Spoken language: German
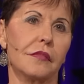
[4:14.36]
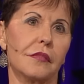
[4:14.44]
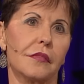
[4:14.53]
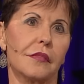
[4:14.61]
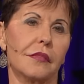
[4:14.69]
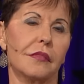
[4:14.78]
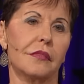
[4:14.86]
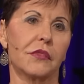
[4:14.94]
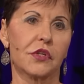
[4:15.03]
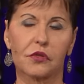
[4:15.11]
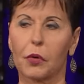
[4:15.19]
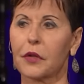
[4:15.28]
Gott
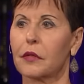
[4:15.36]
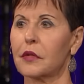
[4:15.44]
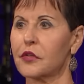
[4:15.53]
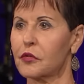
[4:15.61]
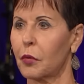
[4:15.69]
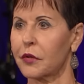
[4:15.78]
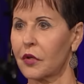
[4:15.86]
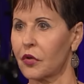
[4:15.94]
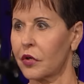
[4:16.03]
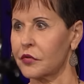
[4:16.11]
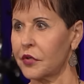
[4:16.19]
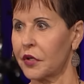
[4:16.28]
in dem Moment zu
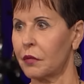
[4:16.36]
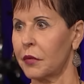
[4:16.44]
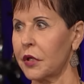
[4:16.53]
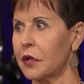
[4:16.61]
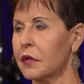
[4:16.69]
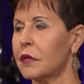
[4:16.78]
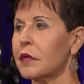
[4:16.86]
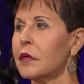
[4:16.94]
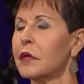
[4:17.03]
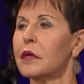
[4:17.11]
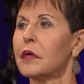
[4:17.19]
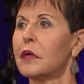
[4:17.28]
mir sagte, war,
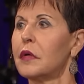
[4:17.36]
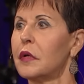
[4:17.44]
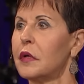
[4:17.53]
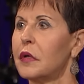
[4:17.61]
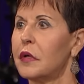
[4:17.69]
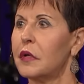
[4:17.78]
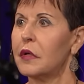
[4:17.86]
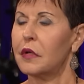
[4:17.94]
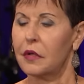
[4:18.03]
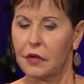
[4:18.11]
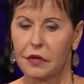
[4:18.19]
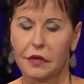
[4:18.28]
wenn das
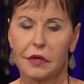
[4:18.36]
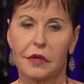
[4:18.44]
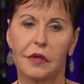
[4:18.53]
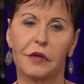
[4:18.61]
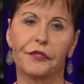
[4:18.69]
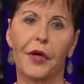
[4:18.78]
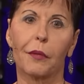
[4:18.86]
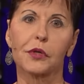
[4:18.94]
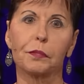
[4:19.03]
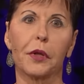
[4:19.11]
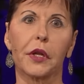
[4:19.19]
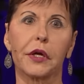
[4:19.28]
Billy Graham
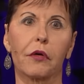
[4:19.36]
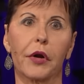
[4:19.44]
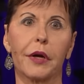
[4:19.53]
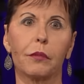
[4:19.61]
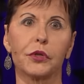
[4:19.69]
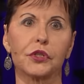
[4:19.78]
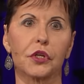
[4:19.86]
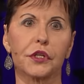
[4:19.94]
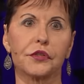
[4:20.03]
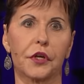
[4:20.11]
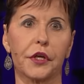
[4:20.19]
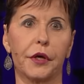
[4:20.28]
wäre, würdest du
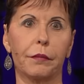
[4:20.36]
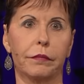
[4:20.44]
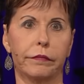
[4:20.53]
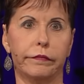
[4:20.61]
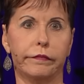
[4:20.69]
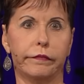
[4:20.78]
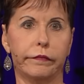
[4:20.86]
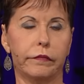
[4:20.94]
ihm dann zuhören?